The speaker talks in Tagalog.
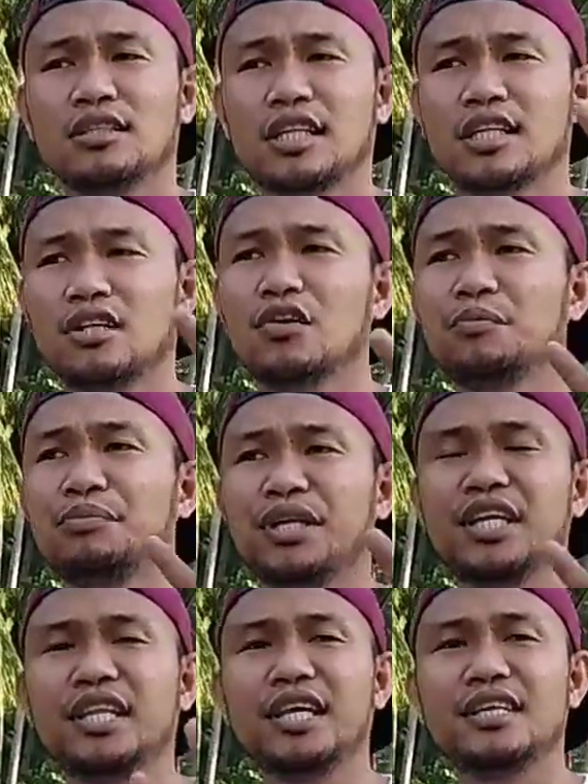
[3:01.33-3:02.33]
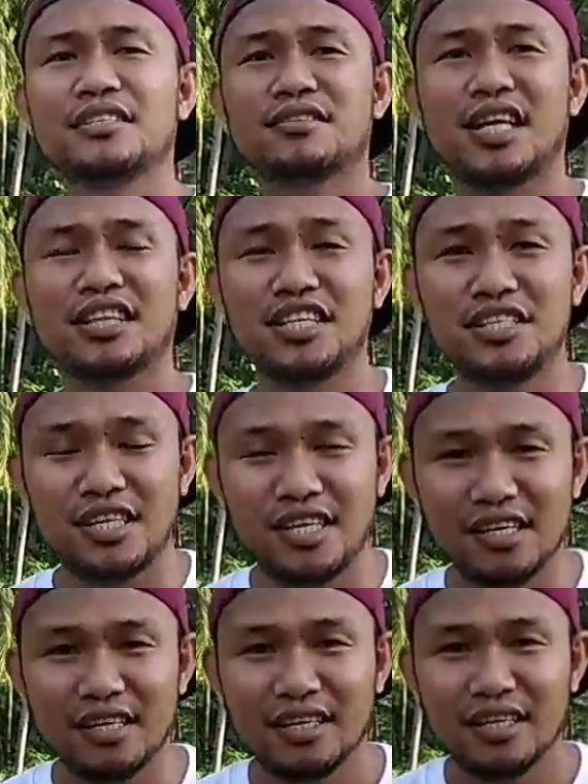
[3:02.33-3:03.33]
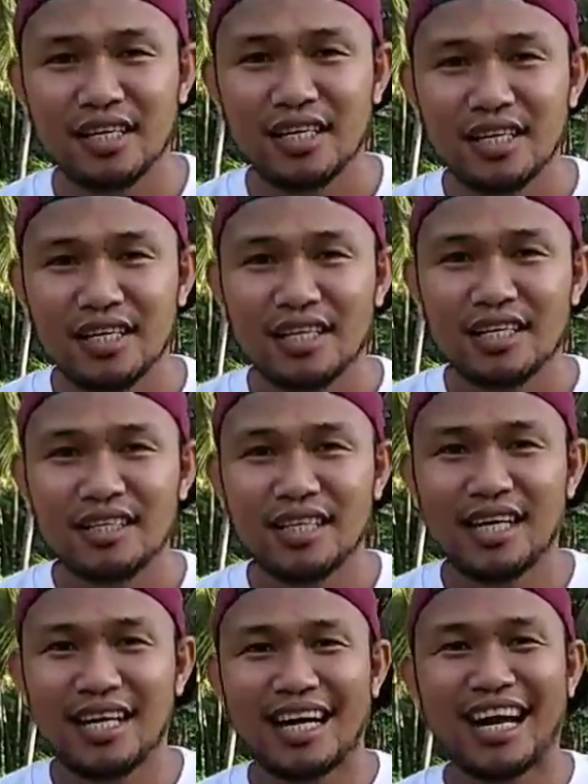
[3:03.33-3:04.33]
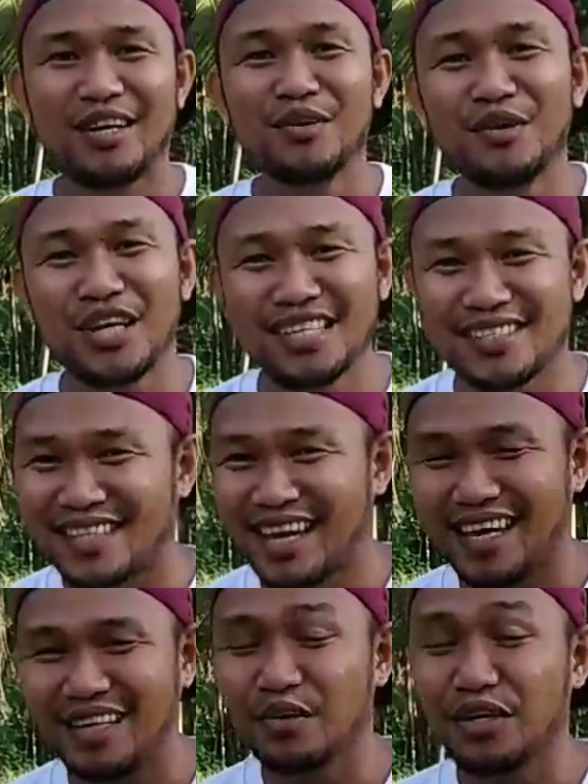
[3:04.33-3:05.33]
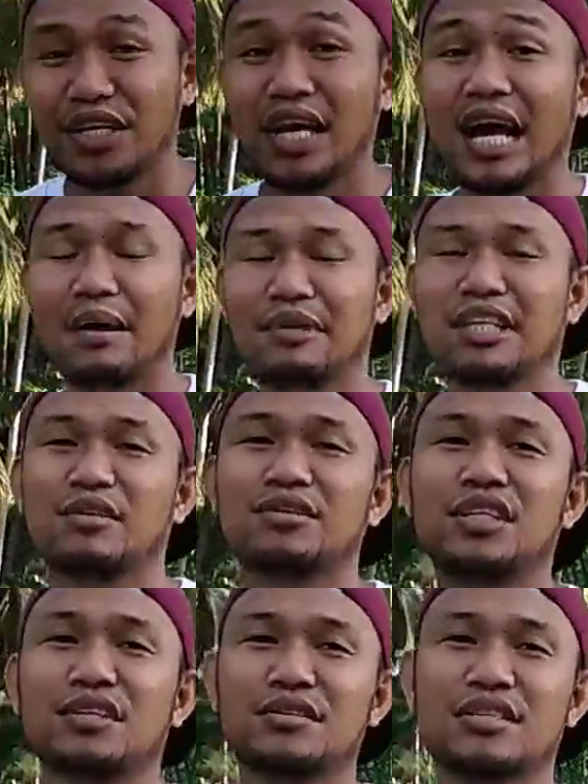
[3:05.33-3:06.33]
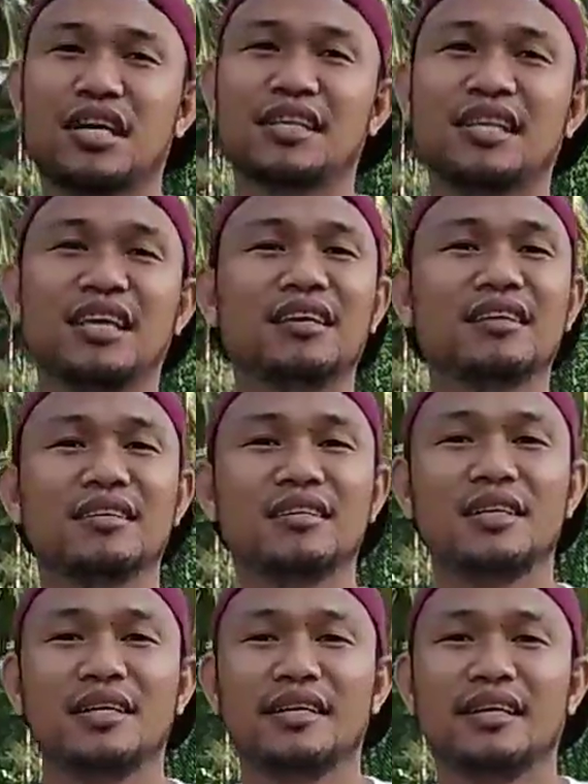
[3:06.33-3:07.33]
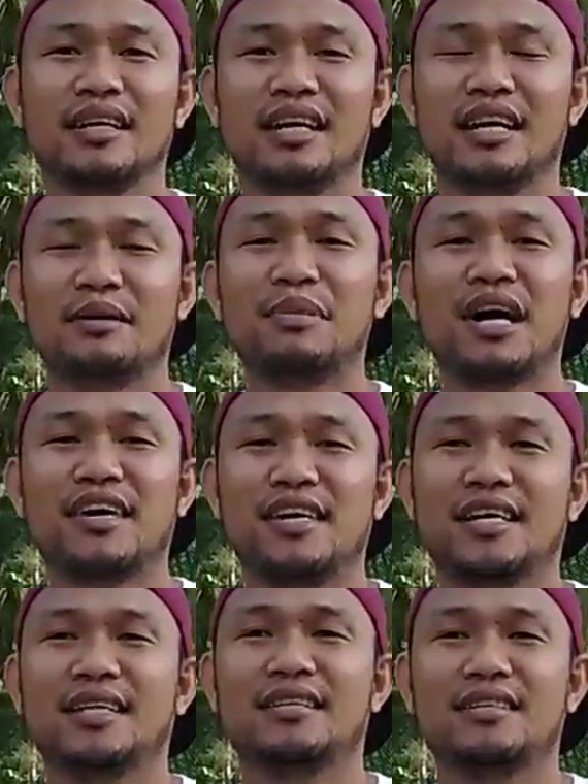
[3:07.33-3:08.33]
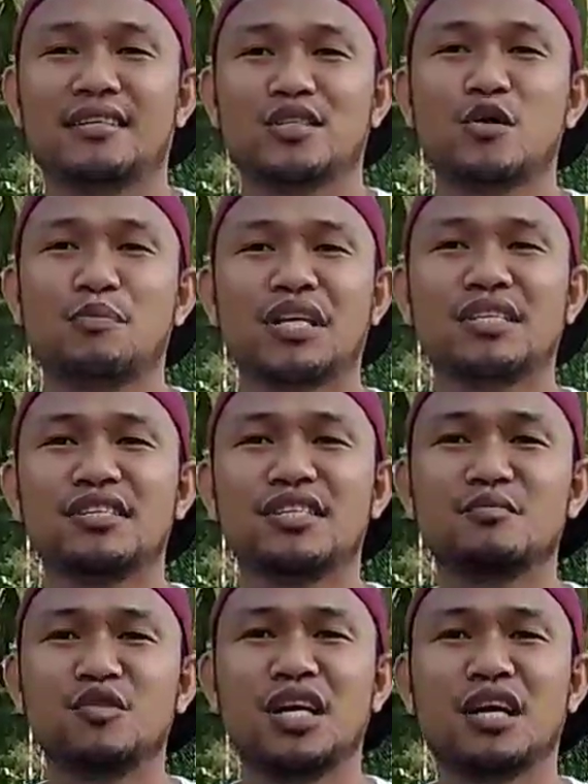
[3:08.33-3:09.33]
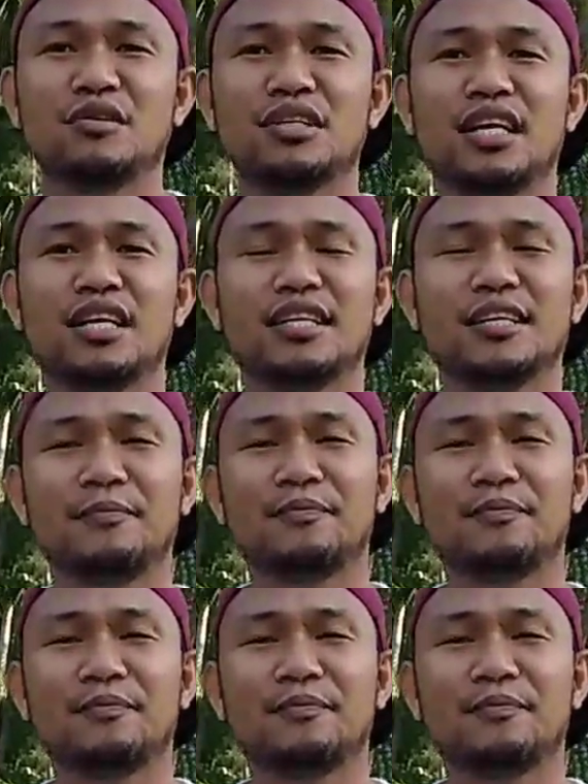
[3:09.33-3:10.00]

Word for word: tatlong breeding strategy na kanuki style o ginagamit ko dito sa ating uh, backyard. So pagsisimula ko ng